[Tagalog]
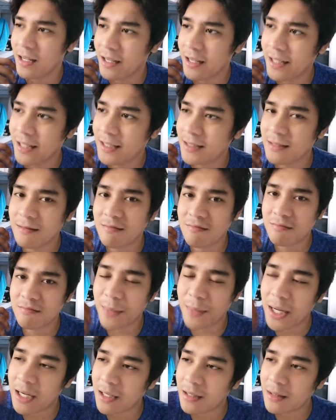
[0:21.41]
and
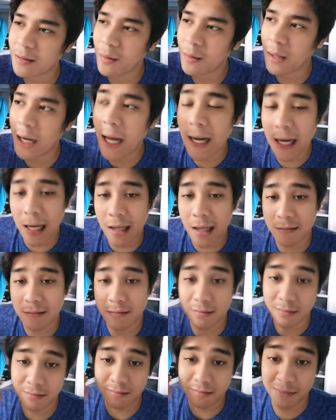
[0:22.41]
parang wala lang,
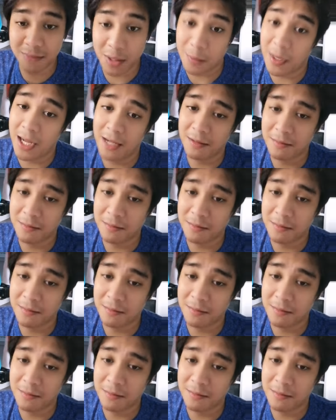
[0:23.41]
hmm, di ba?